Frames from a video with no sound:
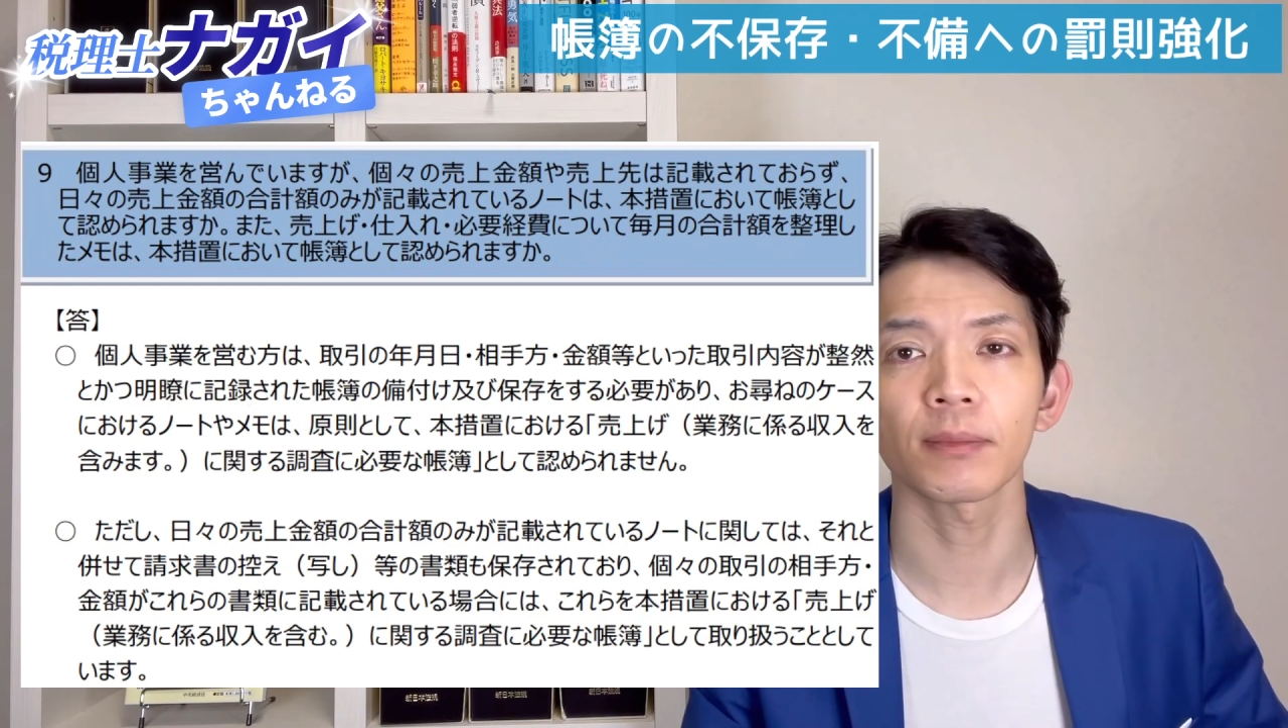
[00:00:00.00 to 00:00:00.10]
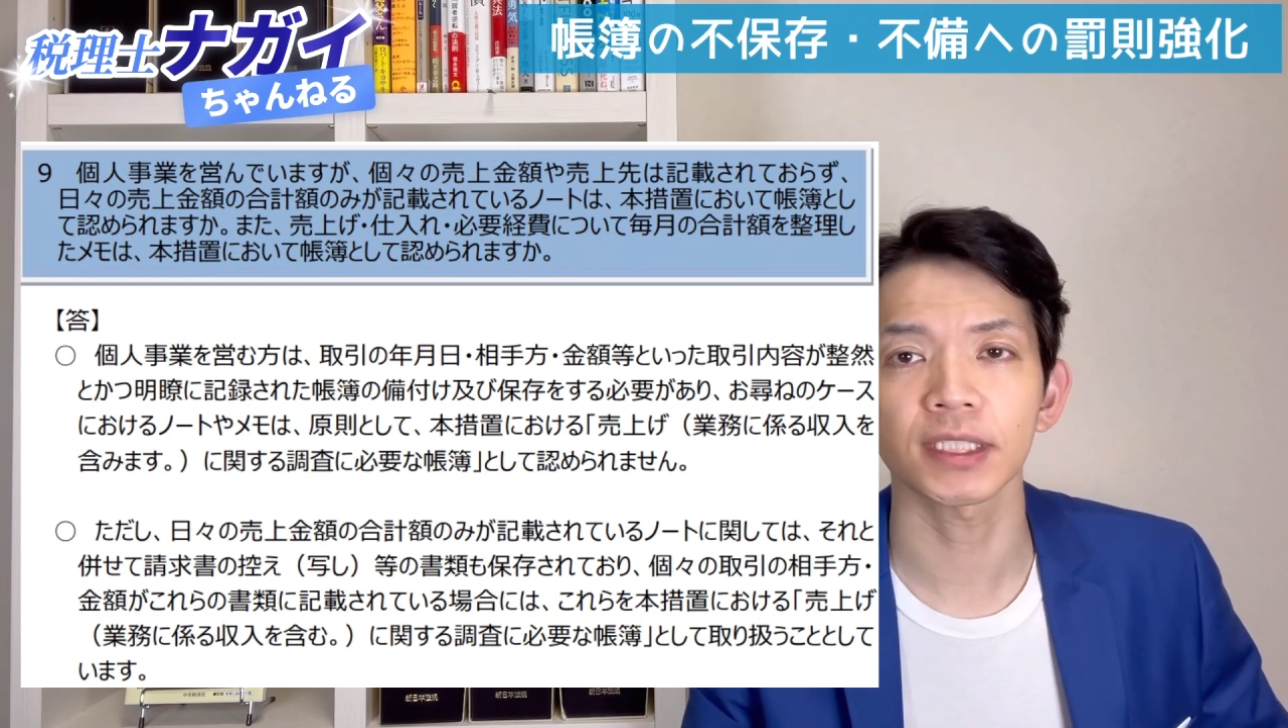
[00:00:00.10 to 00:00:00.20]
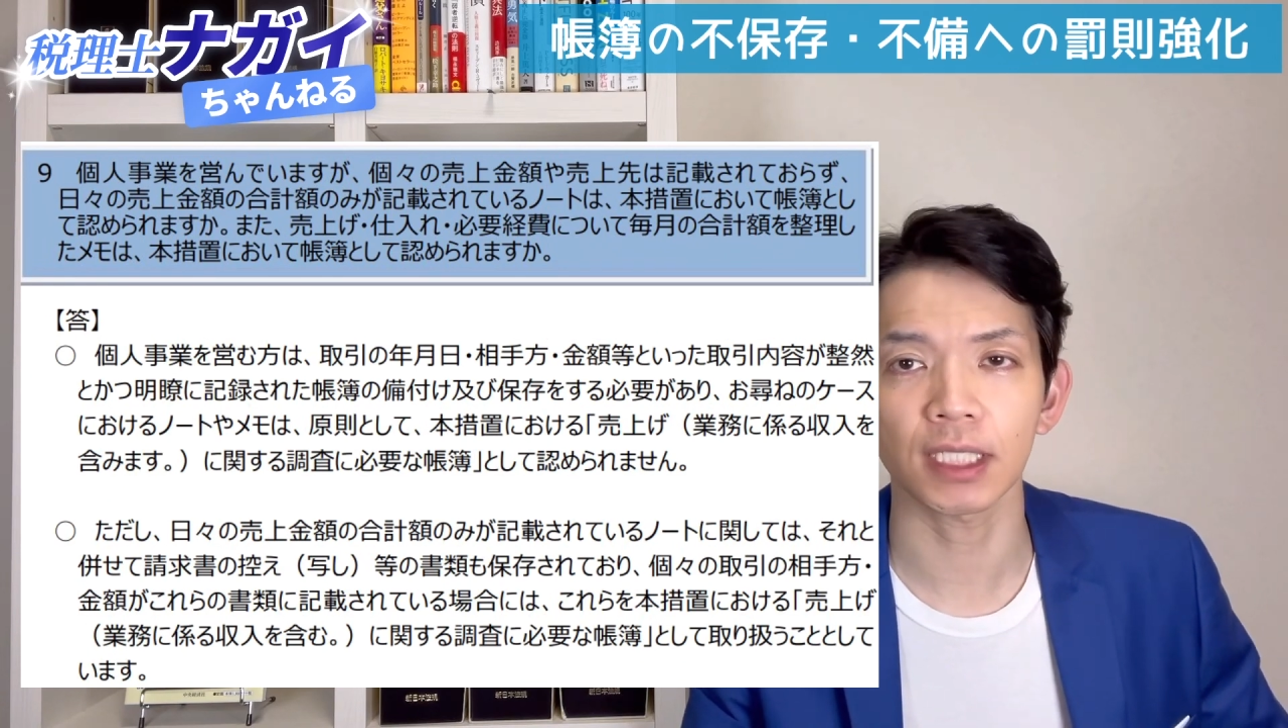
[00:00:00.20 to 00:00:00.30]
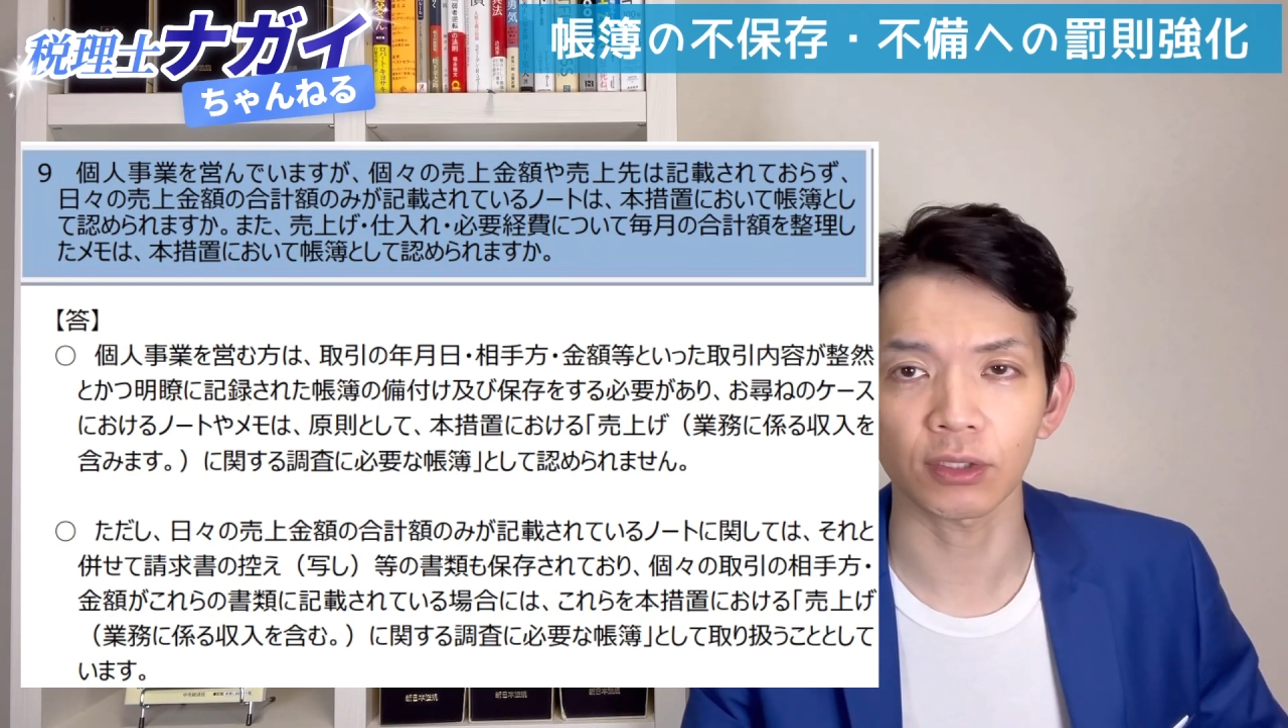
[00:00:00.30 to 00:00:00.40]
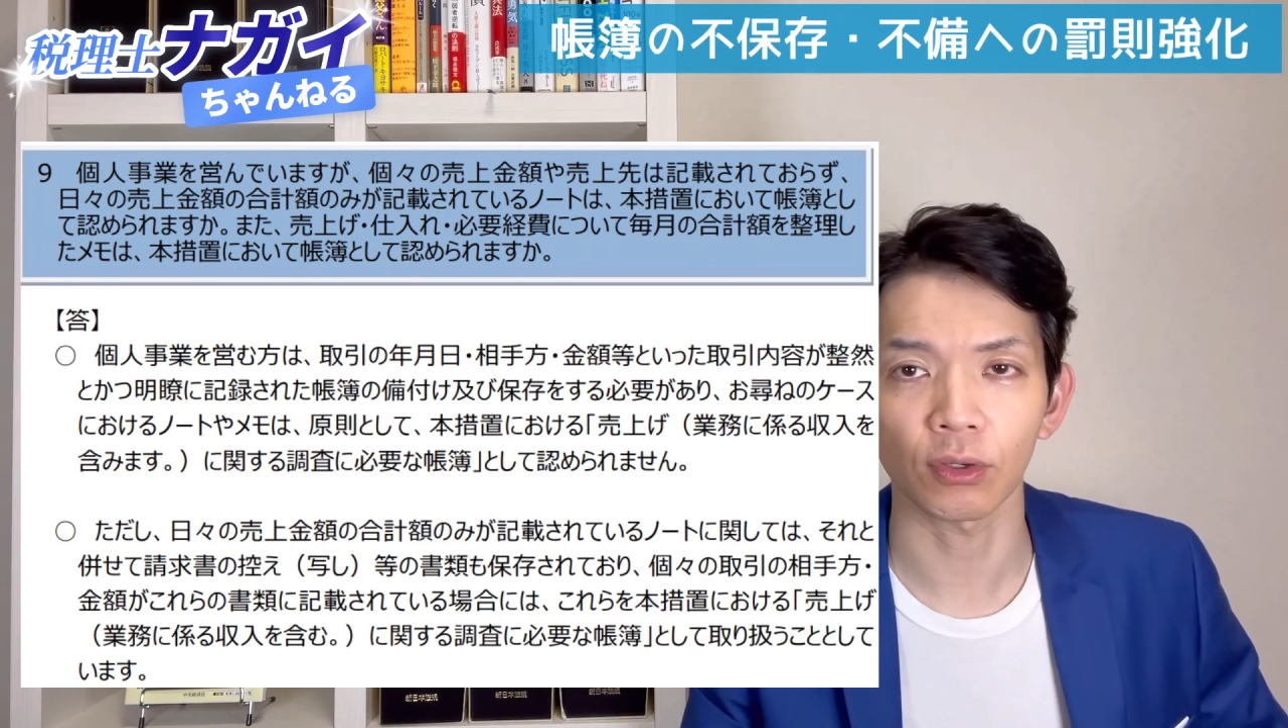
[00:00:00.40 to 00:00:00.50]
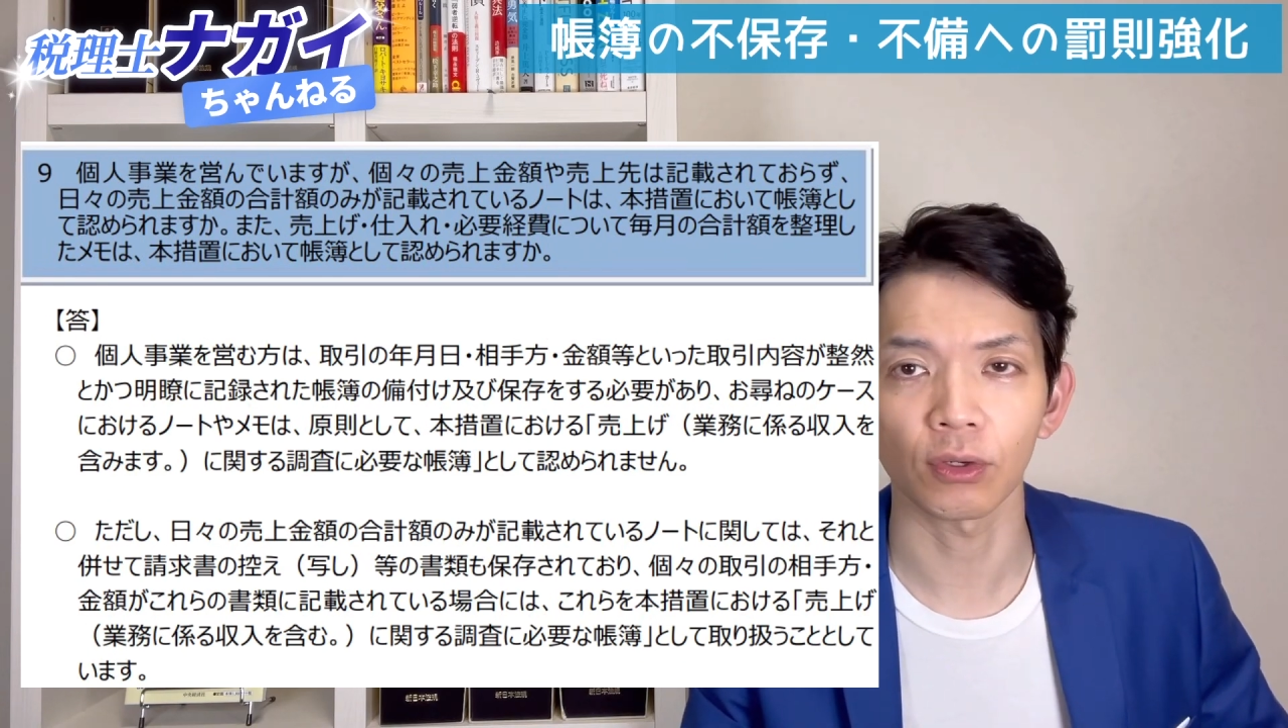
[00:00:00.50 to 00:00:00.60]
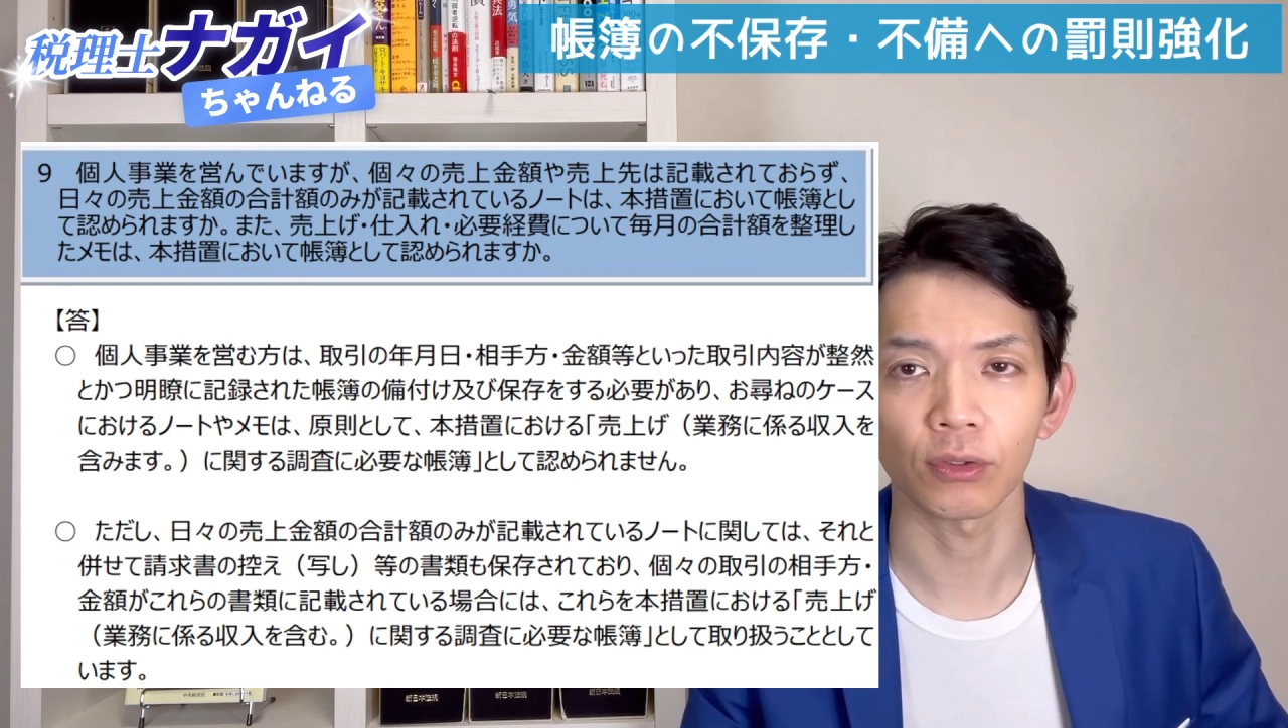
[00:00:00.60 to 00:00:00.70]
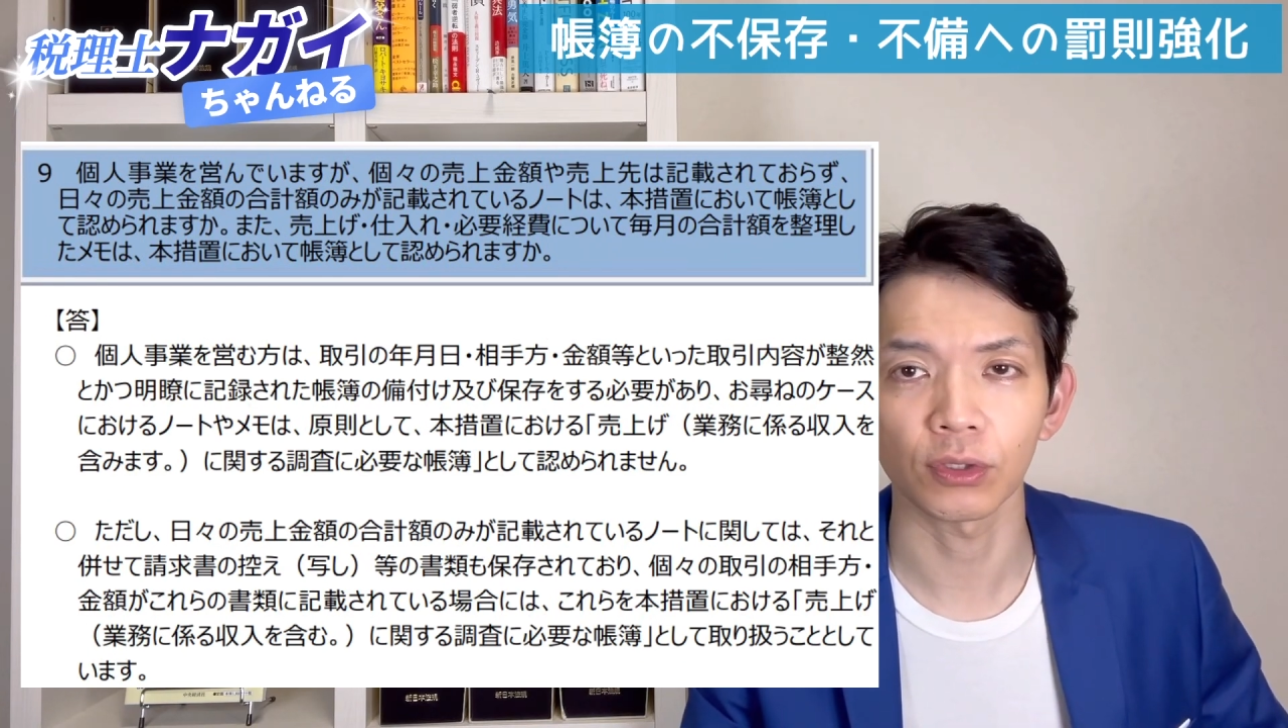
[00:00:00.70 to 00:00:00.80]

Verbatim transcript: ますかと